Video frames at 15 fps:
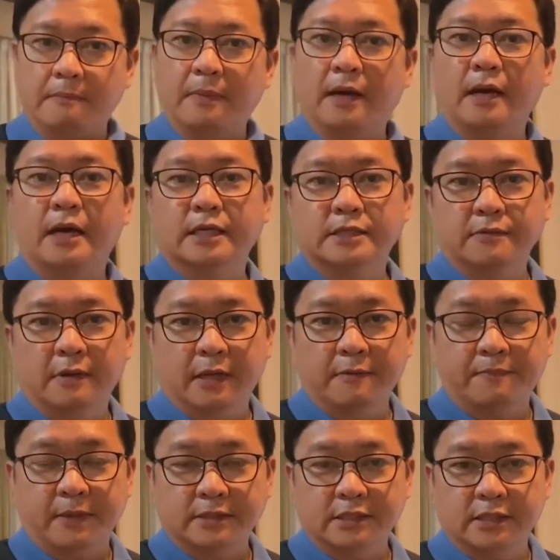baka kasi
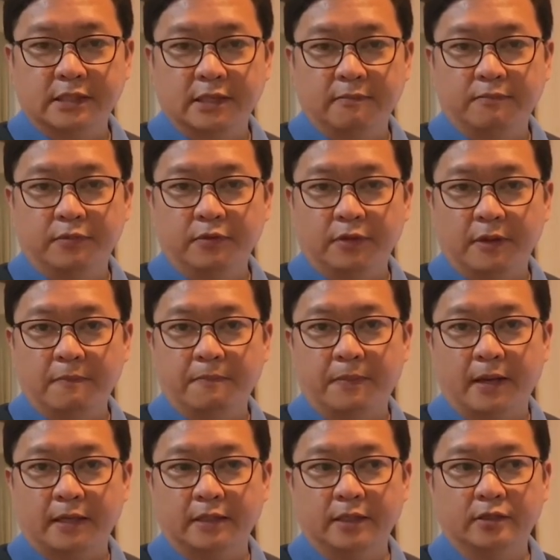maging positive yung
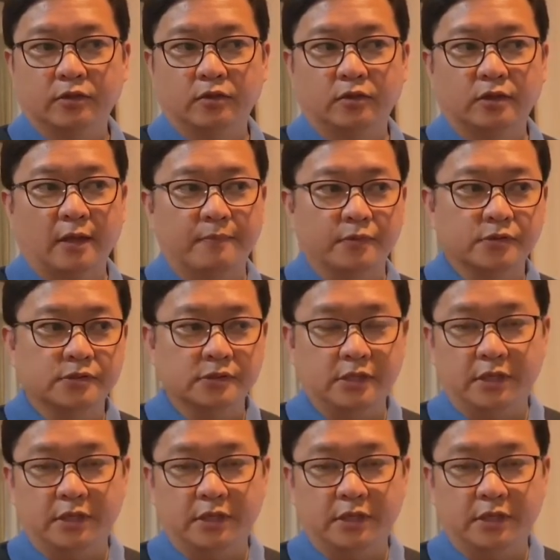impact nito tapos